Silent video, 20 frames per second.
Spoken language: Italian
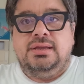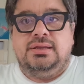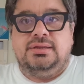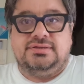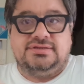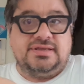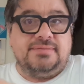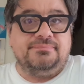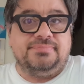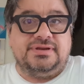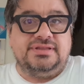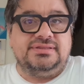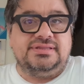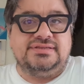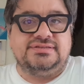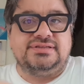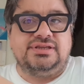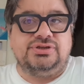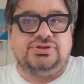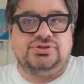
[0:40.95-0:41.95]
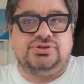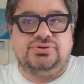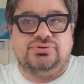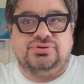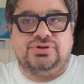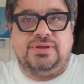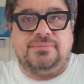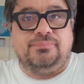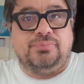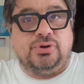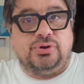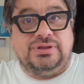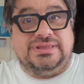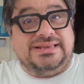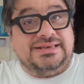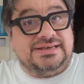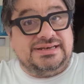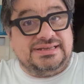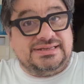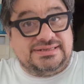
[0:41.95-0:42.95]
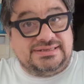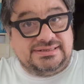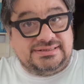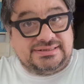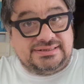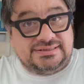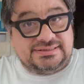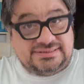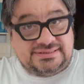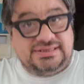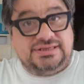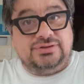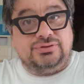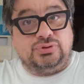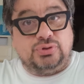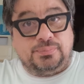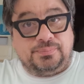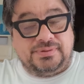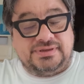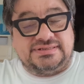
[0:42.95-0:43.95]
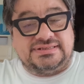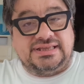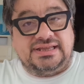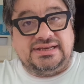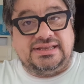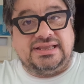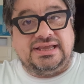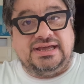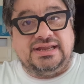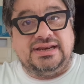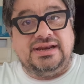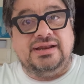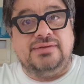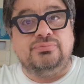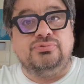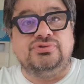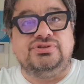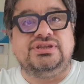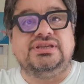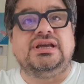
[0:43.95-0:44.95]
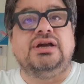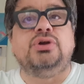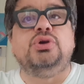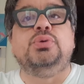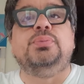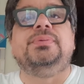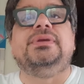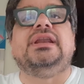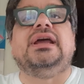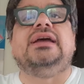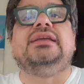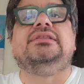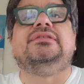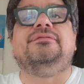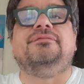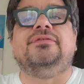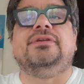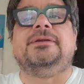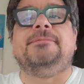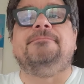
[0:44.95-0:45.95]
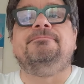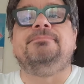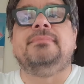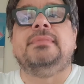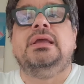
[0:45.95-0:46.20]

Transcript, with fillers: Sempre in descrizione poi il sito per scaricare la musica copyright free.